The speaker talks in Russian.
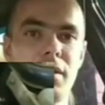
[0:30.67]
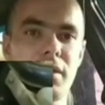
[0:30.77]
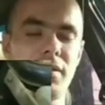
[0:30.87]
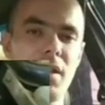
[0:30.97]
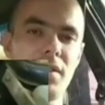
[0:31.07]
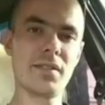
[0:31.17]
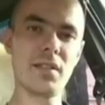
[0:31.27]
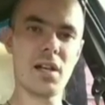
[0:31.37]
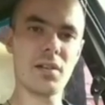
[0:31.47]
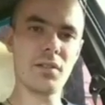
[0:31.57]
как снять
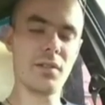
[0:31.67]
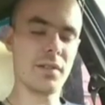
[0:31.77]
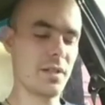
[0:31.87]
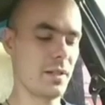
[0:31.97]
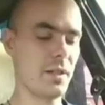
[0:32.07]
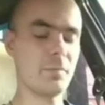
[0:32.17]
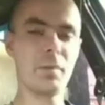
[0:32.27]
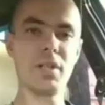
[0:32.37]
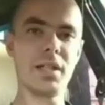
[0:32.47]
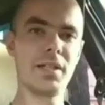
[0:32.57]
стартер, да, как
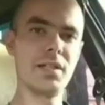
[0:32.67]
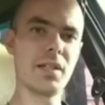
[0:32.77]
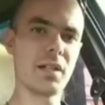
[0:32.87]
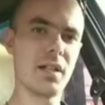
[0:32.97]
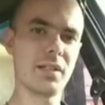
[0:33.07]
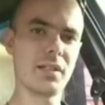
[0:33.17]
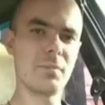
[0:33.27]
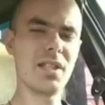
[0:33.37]
поменять генератор.